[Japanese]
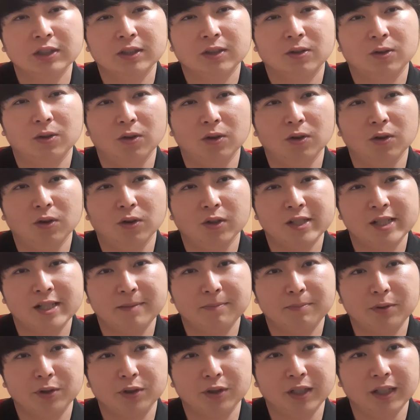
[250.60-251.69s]
こう、
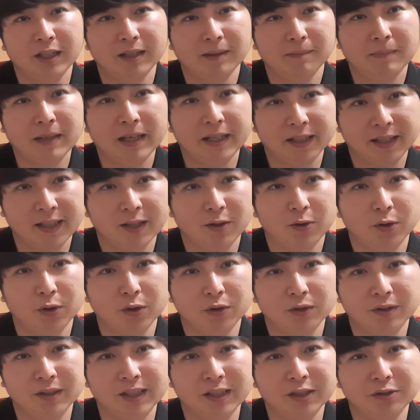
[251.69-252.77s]
シンプルに前に蹴ろう
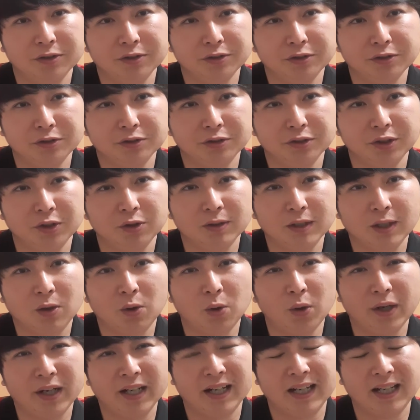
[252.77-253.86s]
よっていうような
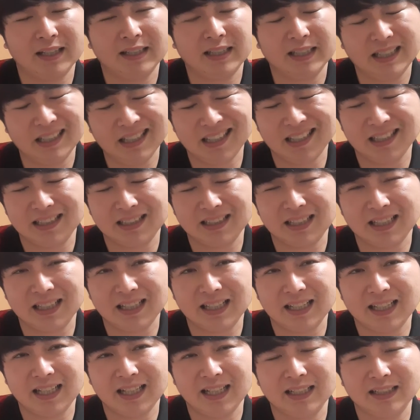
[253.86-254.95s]
声かけができなかったか
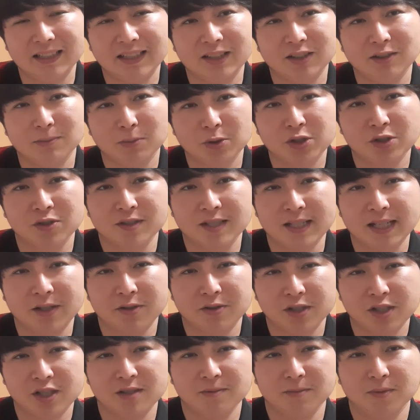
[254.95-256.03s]
なっていう、もちろんザイオン
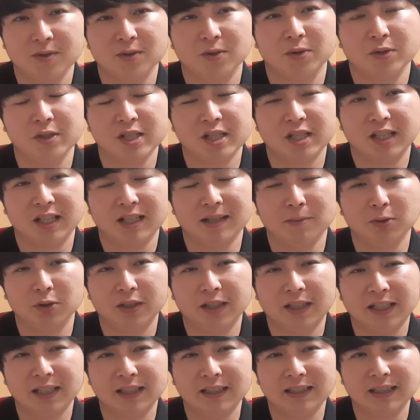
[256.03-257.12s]
自身もそういう意識が持て
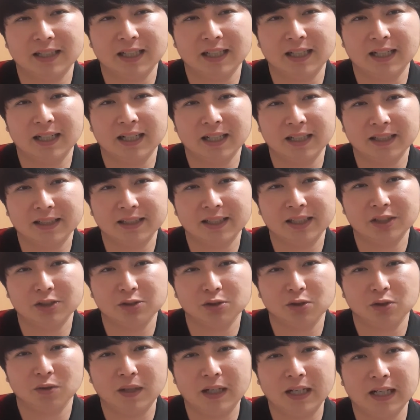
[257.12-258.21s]
なかったかなっていう
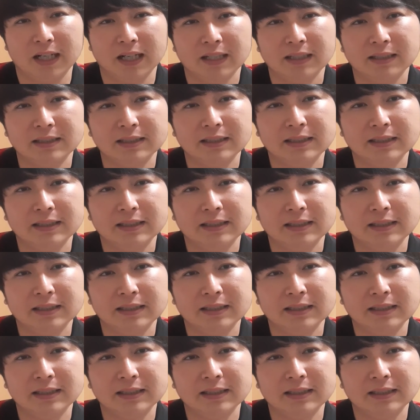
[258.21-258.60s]
のは、